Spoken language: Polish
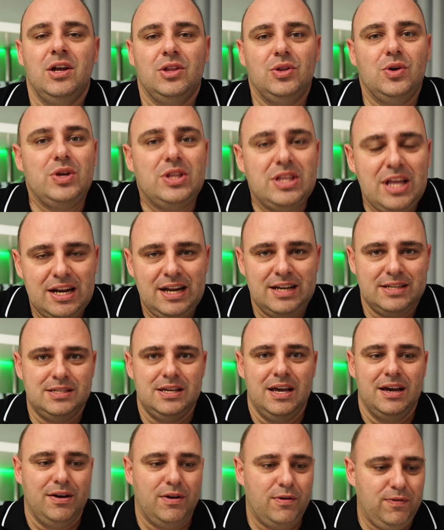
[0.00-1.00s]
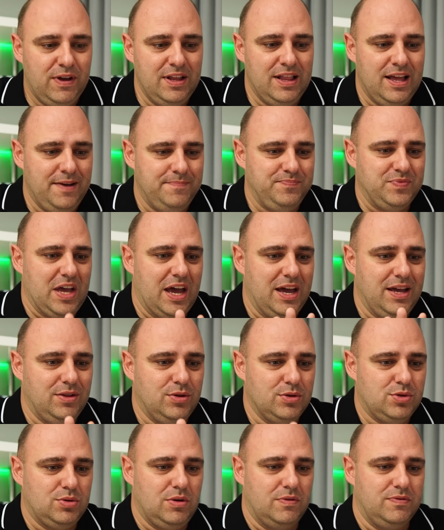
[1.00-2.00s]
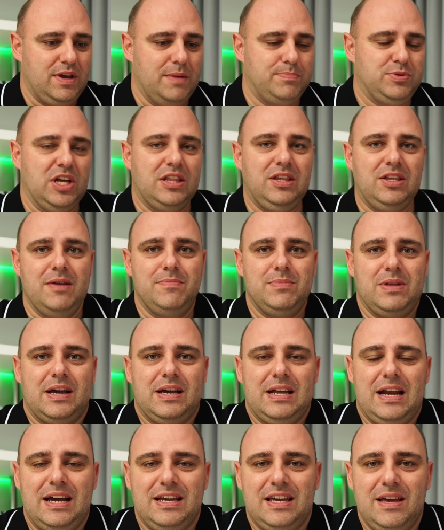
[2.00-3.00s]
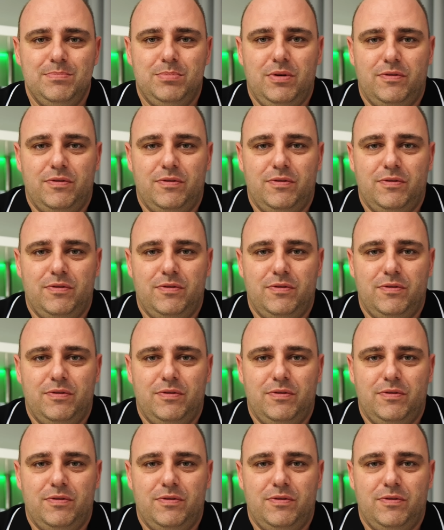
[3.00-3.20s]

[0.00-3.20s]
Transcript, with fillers: No i teraz chwilę e, dosłownie przed tym nagraniem,